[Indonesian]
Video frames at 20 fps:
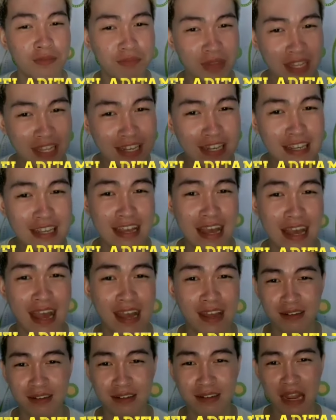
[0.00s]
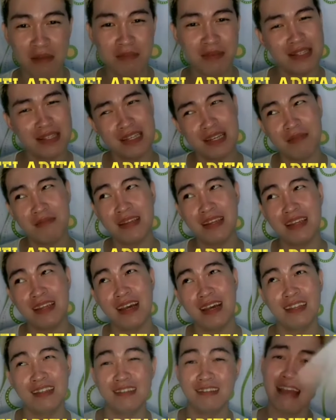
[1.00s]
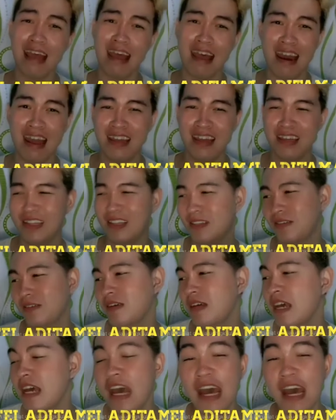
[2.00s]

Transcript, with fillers: ini kan apa sih namanya entahlah itu